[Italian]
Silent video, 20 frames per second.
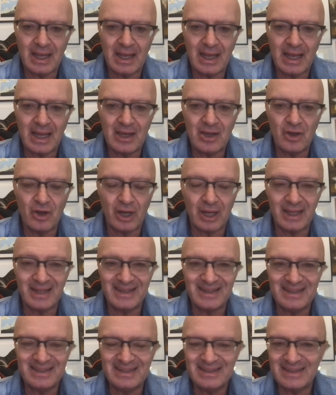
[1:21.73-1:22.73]
allora,
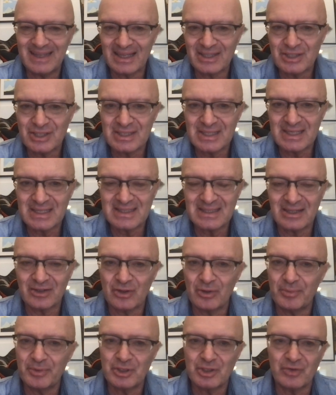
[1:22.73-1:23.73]
il narcisista,
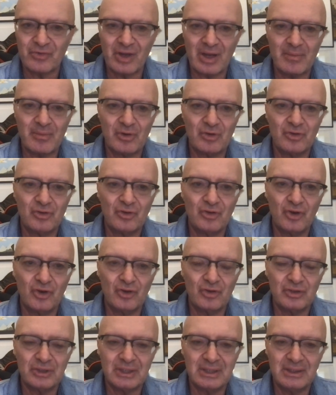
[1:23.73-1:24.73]
come dicevamo,
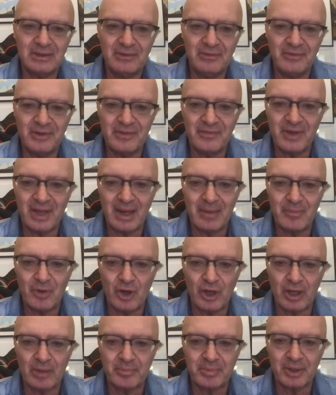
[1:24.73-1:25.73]
non vive
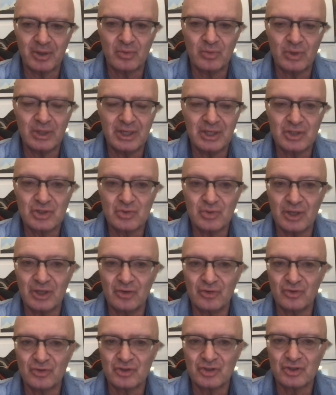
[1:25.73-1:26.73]
l'amore, per cui le sue
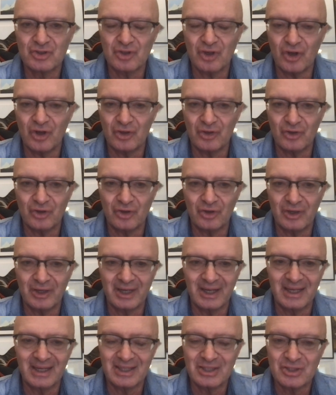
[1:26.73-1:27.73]
non sono
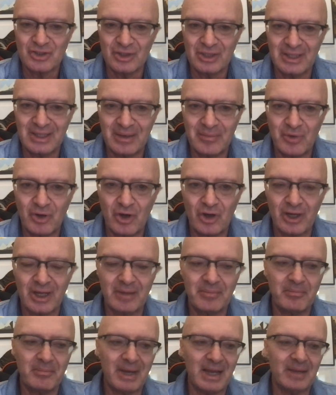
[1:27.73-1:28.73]
relazioni
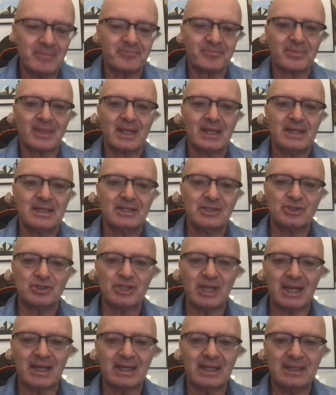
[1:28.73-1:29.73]
d'amore, ma
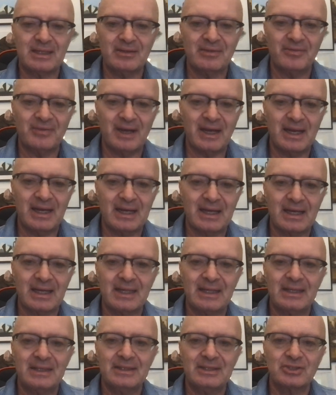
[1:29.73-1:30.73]
cerca di
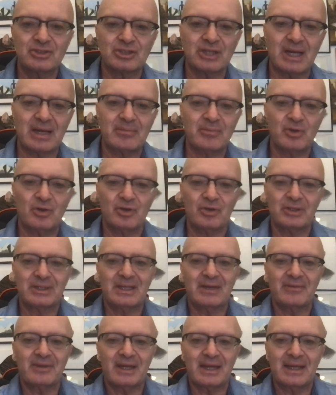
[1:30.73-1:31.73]
fare, diciamo, di
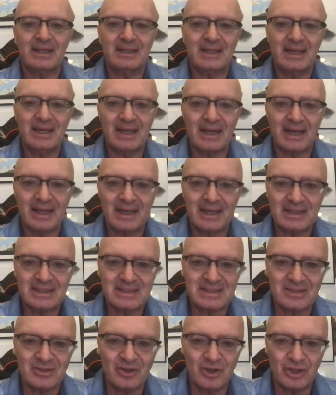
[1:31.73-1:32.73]
avere delle
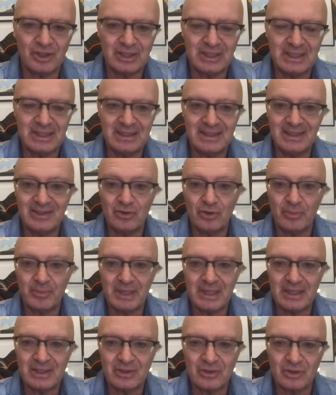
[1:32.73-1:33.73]
relazioni di
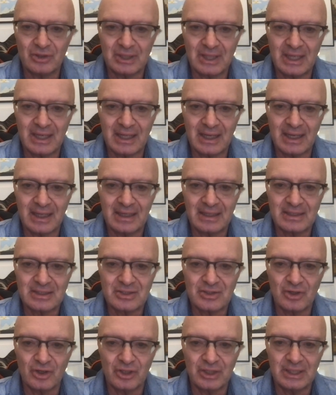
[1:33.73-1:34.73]
dominio, delle
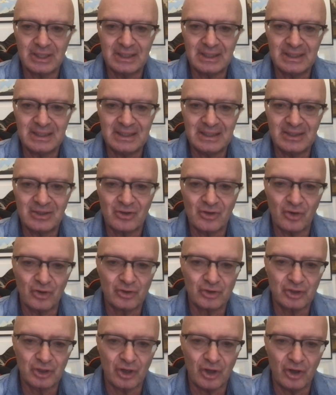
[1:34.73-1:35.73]
relazioni di
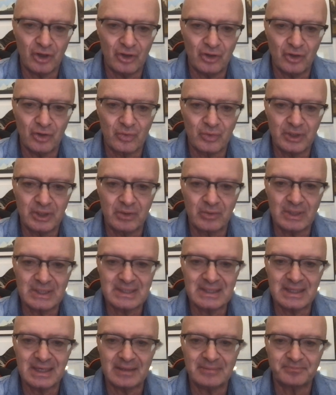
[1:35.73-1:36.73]
controllo. Quindi
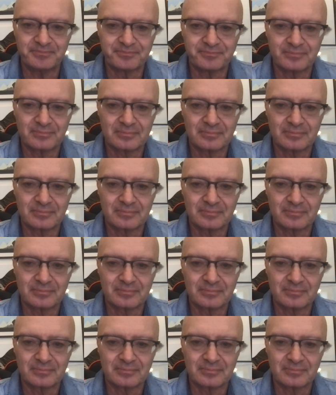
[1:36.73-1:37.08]
questa